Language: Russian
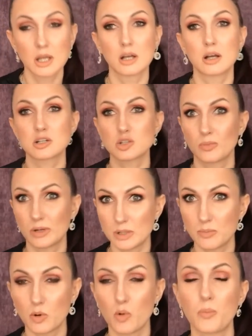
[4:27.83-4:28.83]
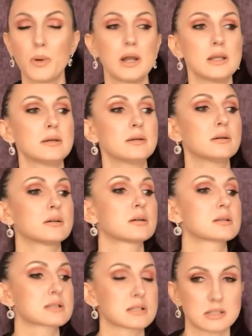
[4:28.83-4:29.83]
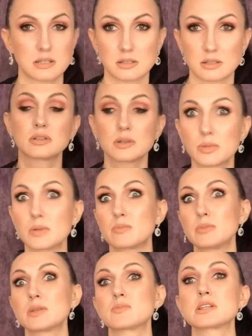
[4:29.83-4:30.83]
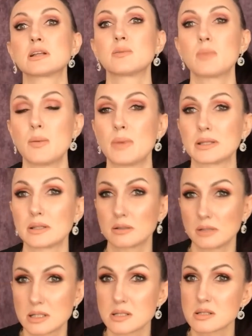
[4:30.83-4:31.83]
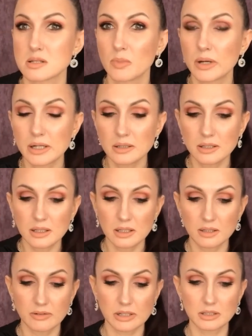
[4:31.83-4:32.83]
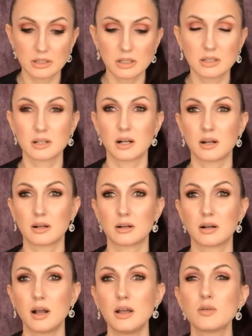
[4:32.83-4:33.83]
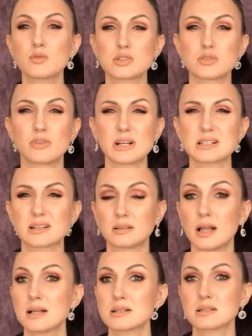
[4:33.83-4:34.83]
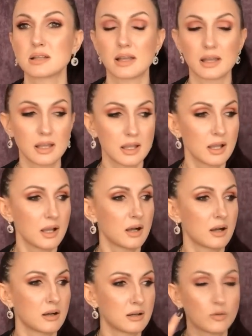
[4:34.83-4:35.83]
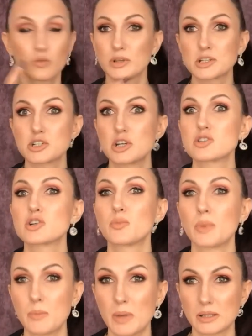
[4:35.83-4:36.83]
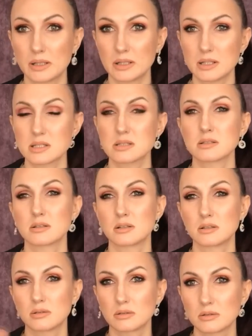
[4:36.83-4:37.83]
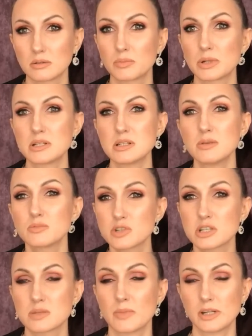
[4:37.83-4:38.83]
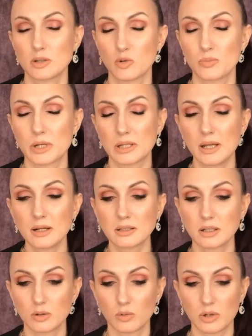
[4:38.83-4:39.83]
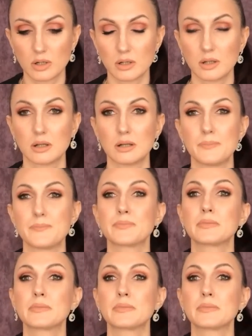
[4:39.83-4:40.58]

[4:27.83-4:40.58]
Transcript: а, чтобы они покупали а, со скидкой. Например, мне написала мама одноклассницы Марины и говорит, Иринка, какая у тебя классная э, увлажняющая помада есть. Э, принеси через Маринку, передай каталог. Э,